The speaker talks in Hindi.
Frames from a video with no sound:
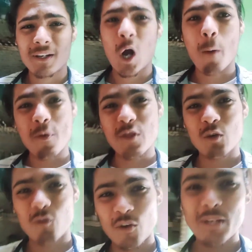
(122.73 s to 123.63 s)
गांव में तो
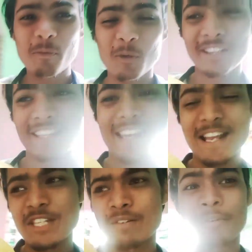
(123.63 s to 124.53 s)
वही बोलते हैं
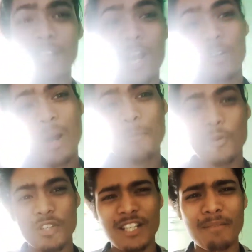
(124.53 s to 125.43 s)
जो मैं बता रहा हूँ आपको
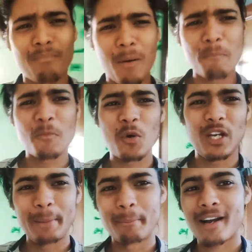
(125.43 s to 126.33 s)
कि बम्बू
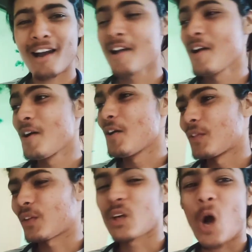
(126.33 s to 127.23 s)
लिम्बा
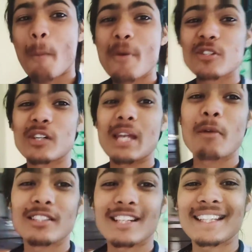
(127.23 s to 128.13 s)
तो गांव में इसको ये बोला
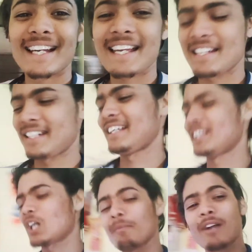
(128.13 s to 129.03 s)
जाता है तो
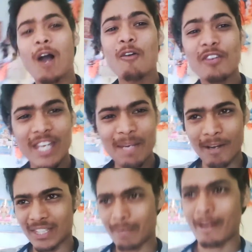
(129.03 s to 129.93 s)
हम गाँव की ही
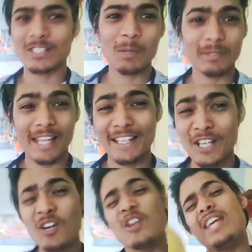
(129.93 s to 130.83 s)
मातृभाषा को बताएंगे
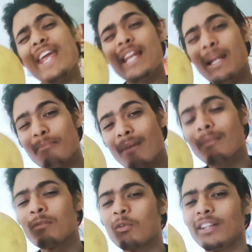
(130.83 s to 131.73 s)
ये लिम्बा बम्बू
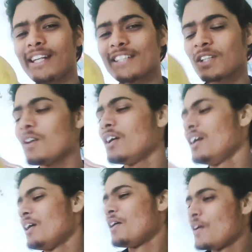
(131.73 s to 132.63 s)
बोलते हैं इसको
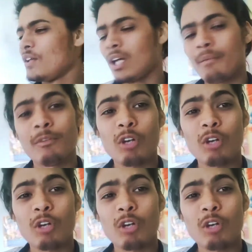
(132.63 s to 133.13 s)
वही